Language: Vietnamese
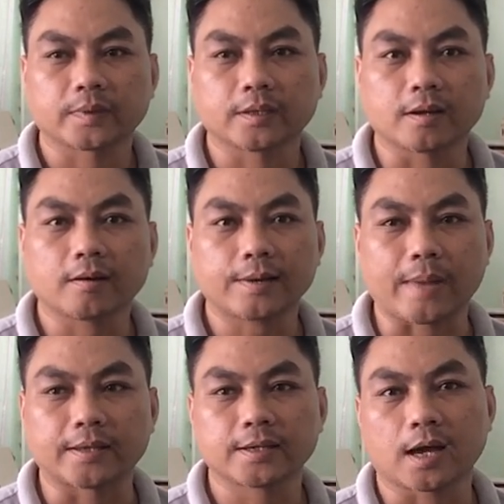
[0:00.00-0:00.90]
Do đó các
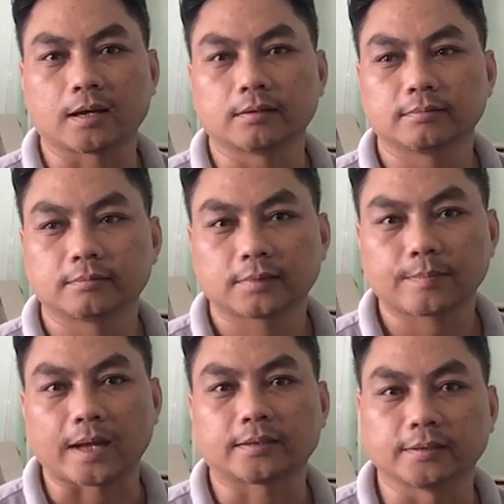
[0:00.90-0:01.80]
bạn chỉ cần
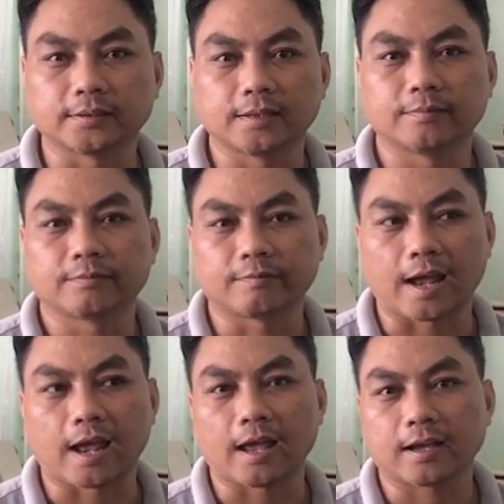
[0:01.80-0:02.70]
các bạn tự tin
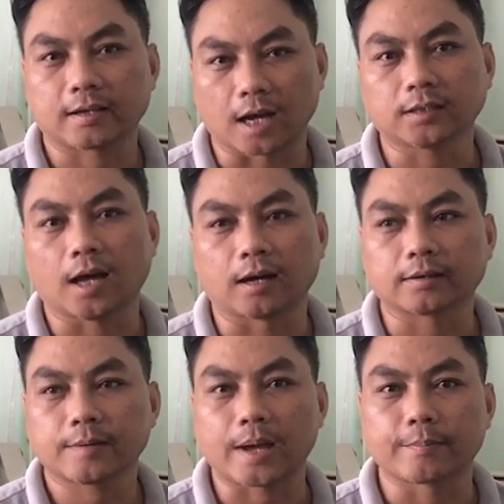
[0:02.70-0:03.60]
và cẩn thận,
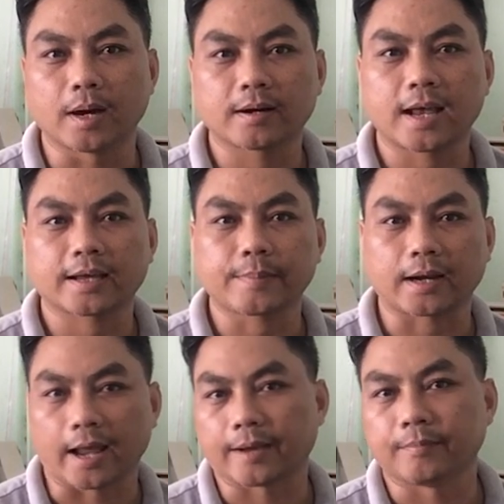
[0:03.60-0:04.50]
các bạn mở ra các
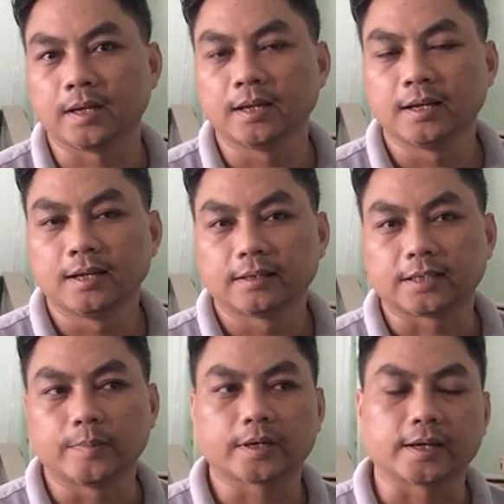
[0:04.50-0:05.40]
bạn làm,
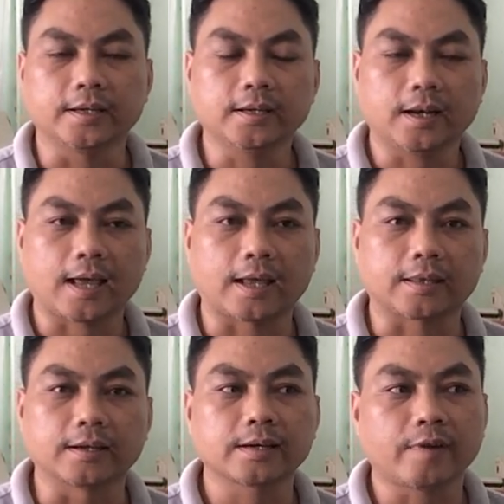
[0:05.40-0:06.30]
thì mình nghĩ là
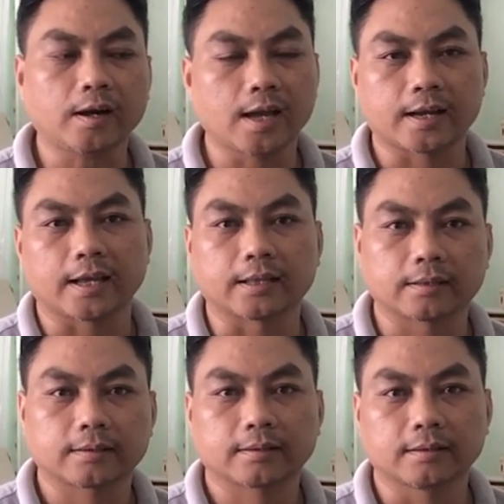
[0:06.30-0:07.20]
những cái vấn đề này
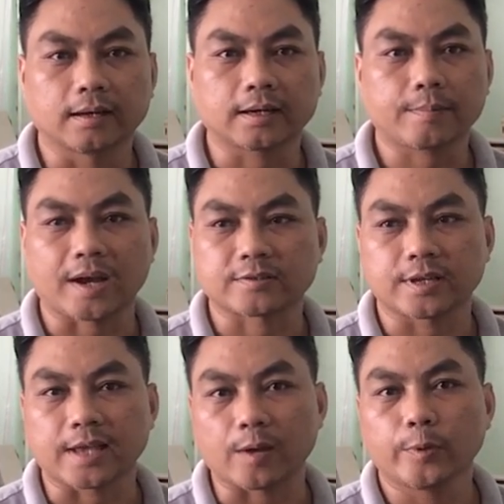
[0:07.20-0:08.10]
các bạn
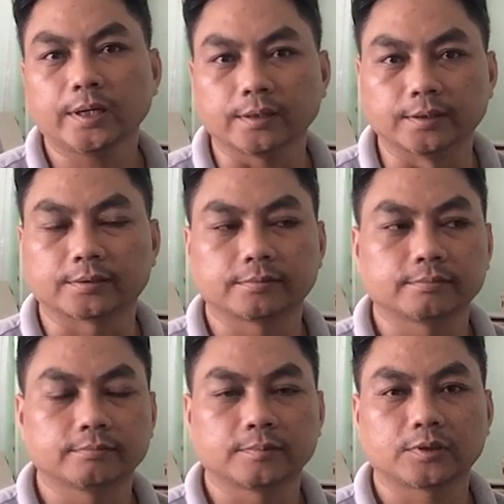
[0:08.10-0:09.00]
sẽ giải quyết được
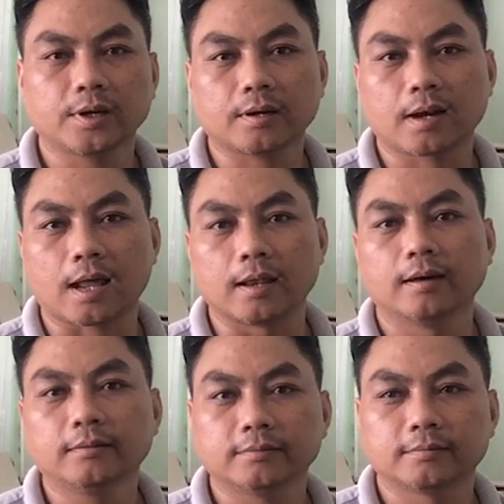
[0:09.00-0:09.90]
rất là
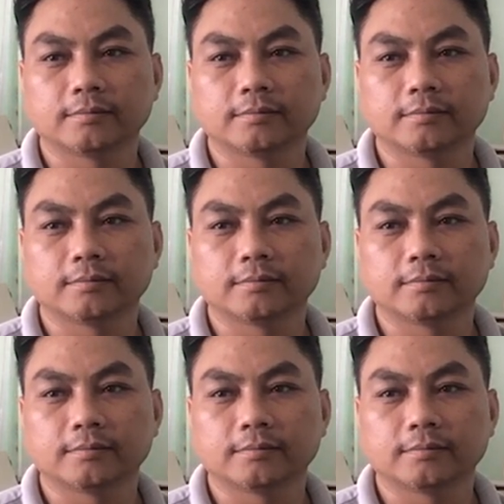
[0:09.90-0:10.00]
lớn